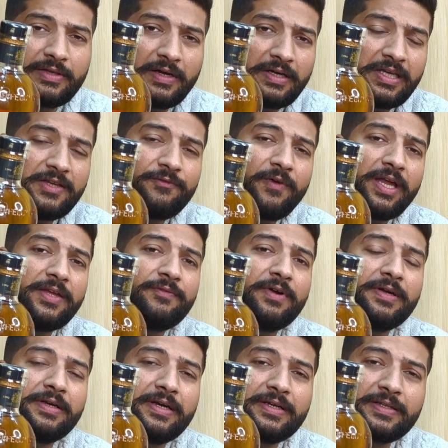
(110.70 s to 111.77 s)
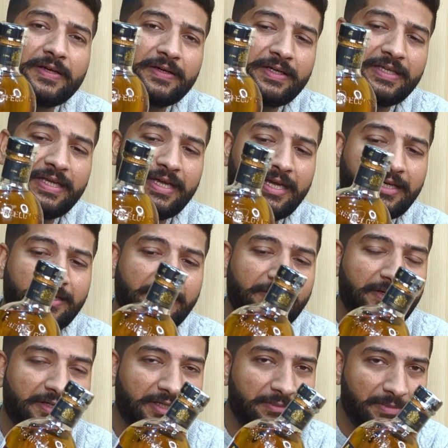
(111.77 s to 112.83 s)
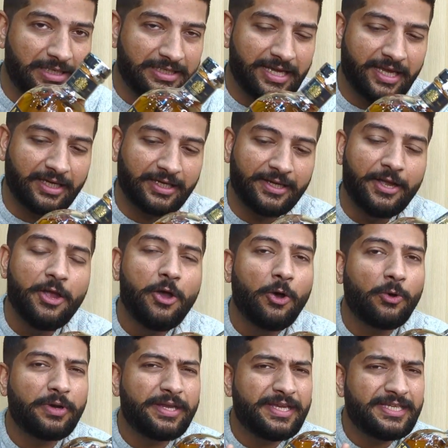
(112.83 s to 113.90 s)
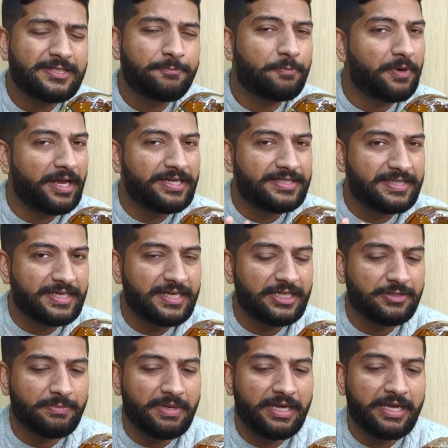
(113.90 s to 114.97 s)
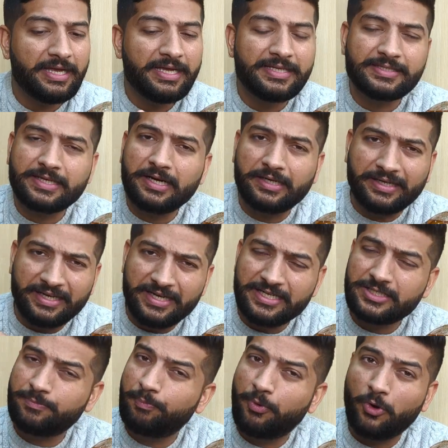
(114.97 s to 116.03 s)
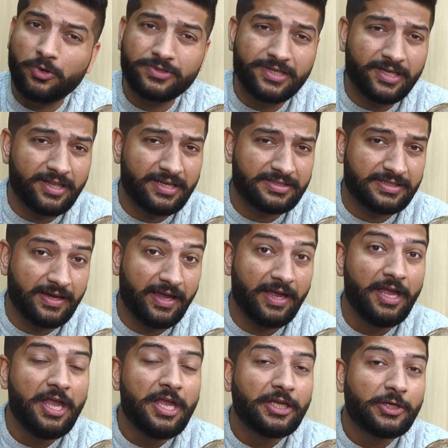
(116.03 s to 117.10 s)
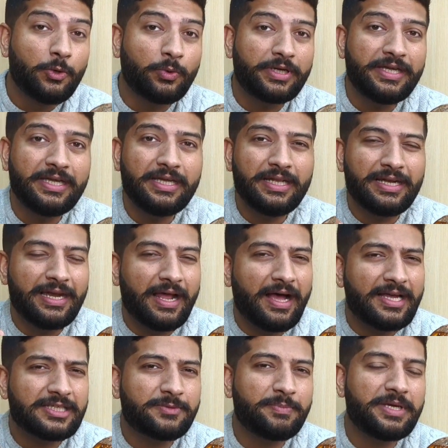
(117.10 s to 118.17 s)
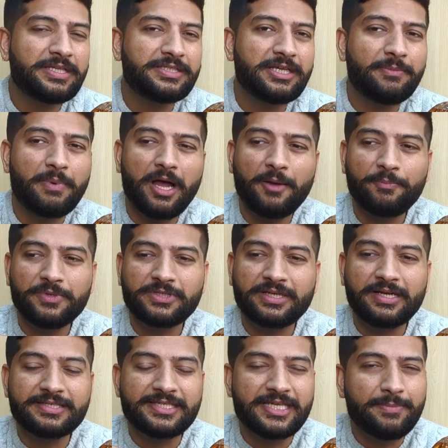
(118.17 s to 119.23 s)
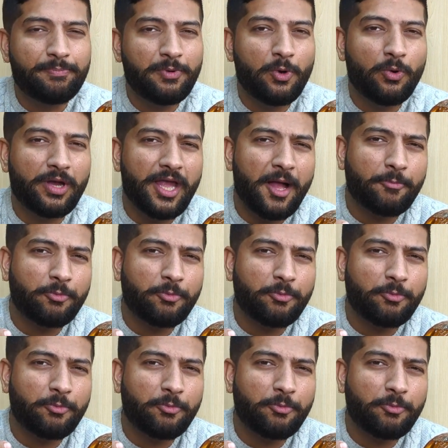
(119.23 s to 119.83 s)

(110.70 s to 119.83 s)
थर्टी फाइव हंड्रेड थर्टी एट हंड्रेड की मिल जाएगी और इस प्राइस रेंज में इसका टेस्ट बहुत ज़्यादा अच्छा है क्योंकि लास्ट में जब आप इसका सिप लोगे